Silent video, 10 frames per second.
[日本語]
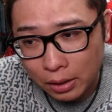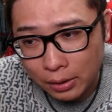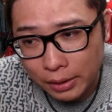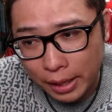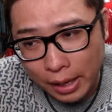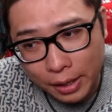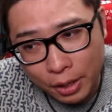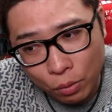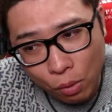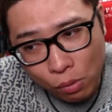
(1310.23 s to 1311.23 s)
でけ
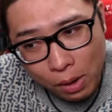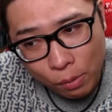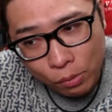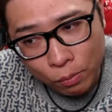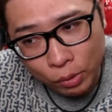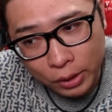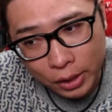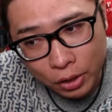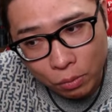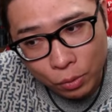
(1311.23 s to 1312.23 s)
どここは僕持ってて
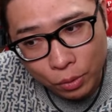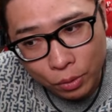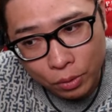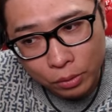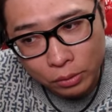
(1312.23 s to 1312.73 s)
いいと思うよ